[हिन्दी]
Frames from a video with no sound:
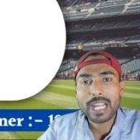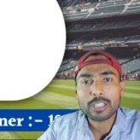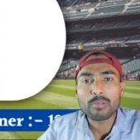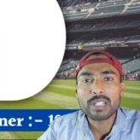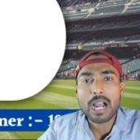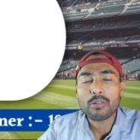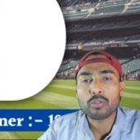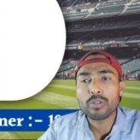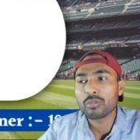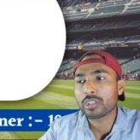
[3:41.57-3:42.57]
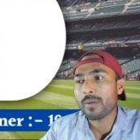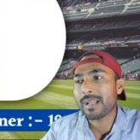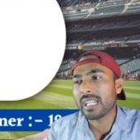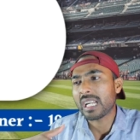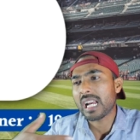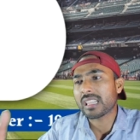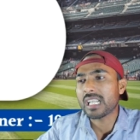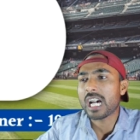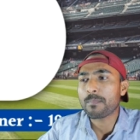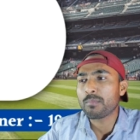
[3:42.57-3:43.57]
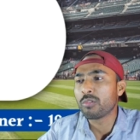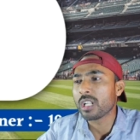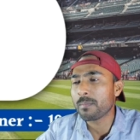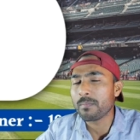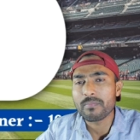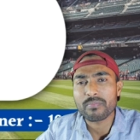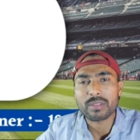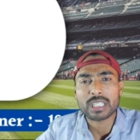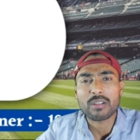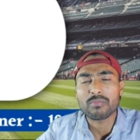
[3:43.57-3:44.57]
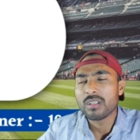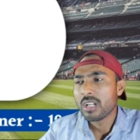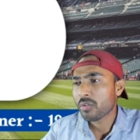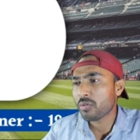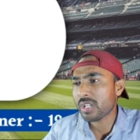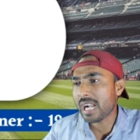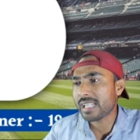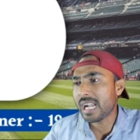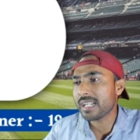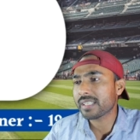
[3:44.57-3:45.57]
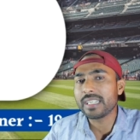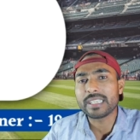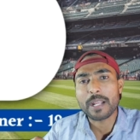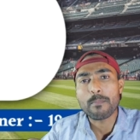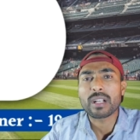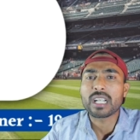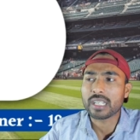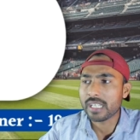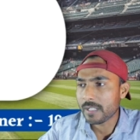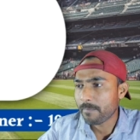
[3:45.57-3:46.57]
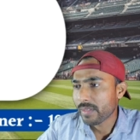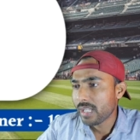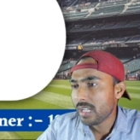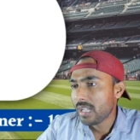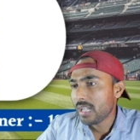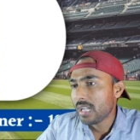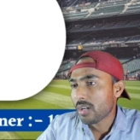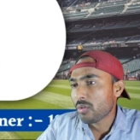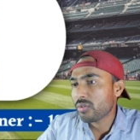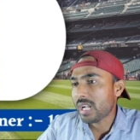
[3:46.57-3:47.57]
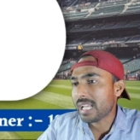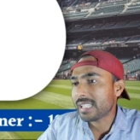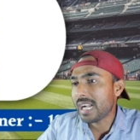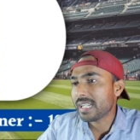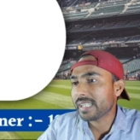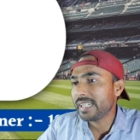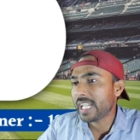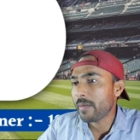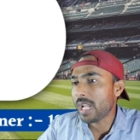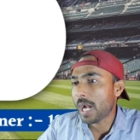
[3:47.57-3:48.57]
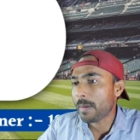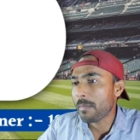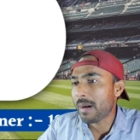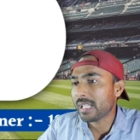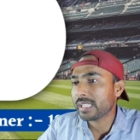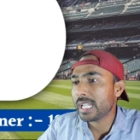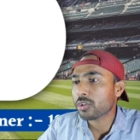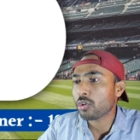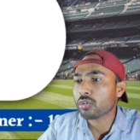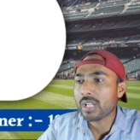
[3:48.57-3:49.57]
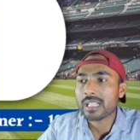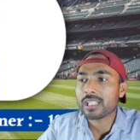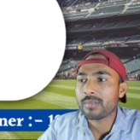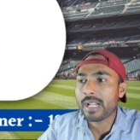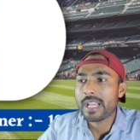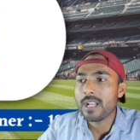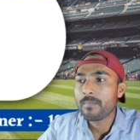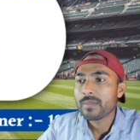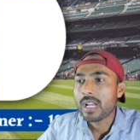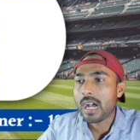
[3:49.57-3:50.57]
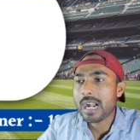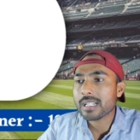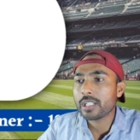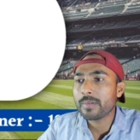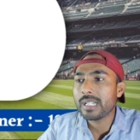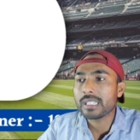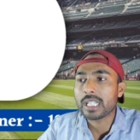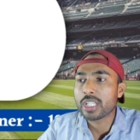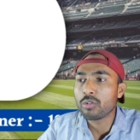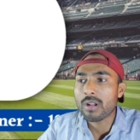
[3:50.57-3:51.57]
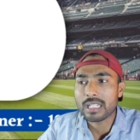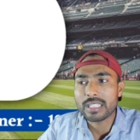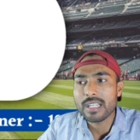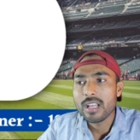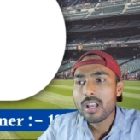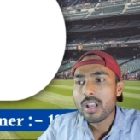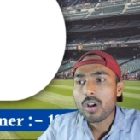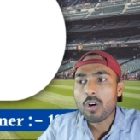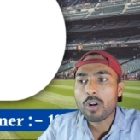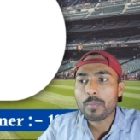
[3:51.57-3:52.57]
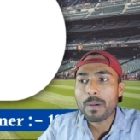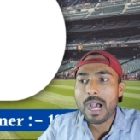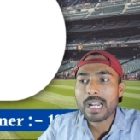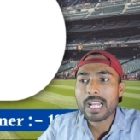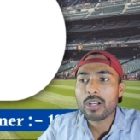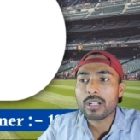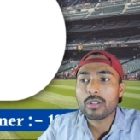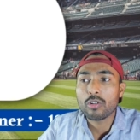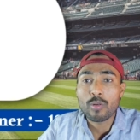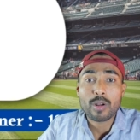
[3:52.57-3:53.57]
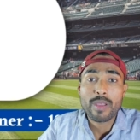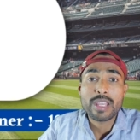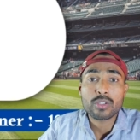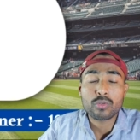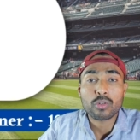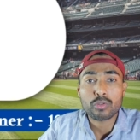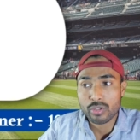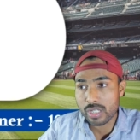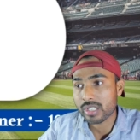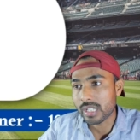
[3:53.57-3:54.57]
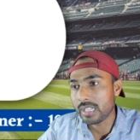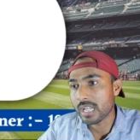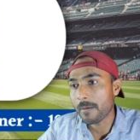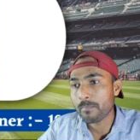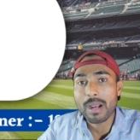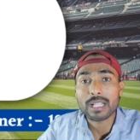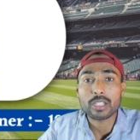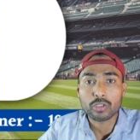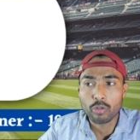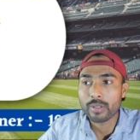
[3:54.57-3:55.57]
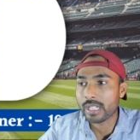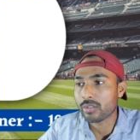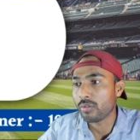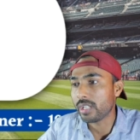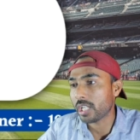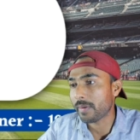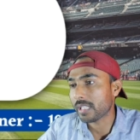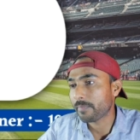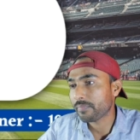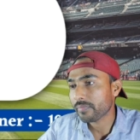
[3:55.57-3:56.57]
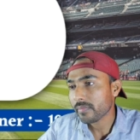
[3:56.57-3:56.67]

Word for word: बेत आउट हुई उसके बाद लगातार पूरी मतलब गुजरात जायंट्स की टीम बिखर गई गुजरात जायंट्स की टीम ने यहाँ पे मात्र एक रन बनाए आर ने धज्जी उड़ा दी और 12 ओवर में ही स्कोर को चेस कर लिया मात्र दो विकेट खोने के बाद